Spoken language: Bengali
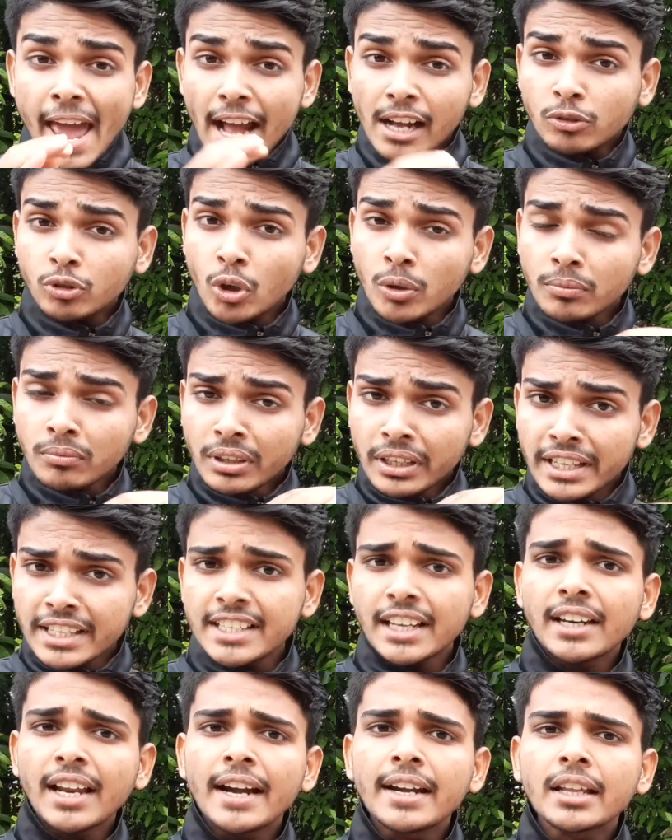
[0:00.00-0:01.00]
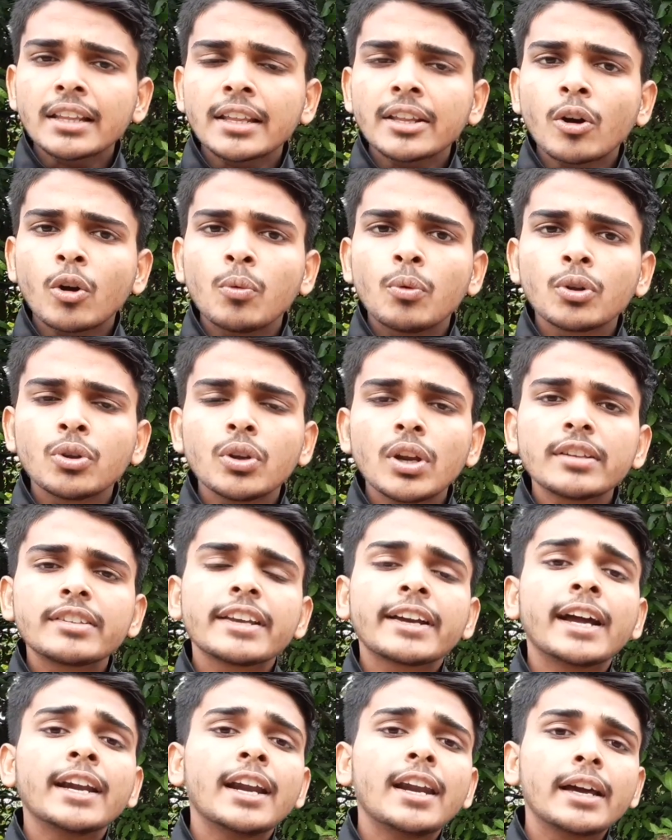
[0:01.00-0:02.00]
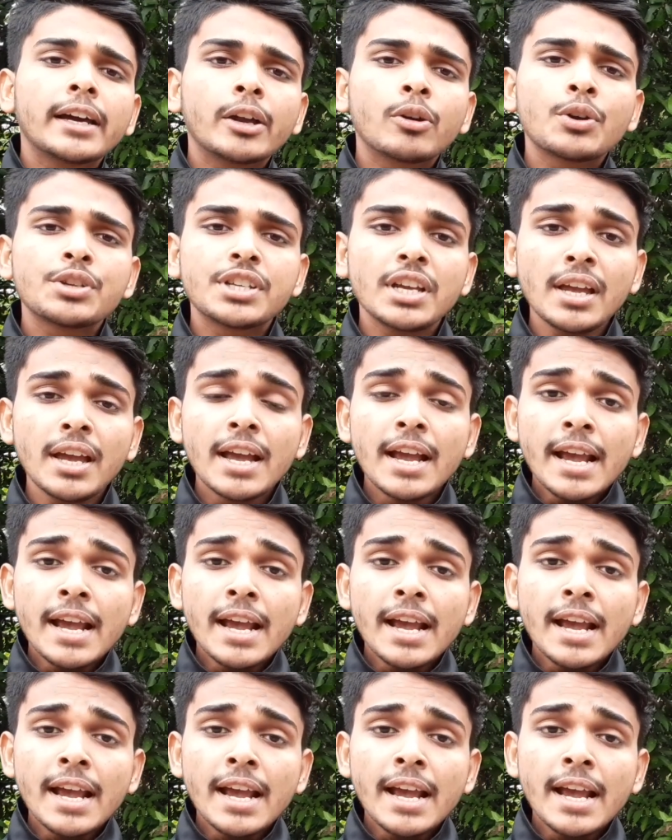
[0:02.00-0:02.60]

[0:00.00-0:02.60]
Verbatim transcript: একদম নিচের লাইনটাতে দেখো বন্ধুরা সেখানে লেখা রয়েছে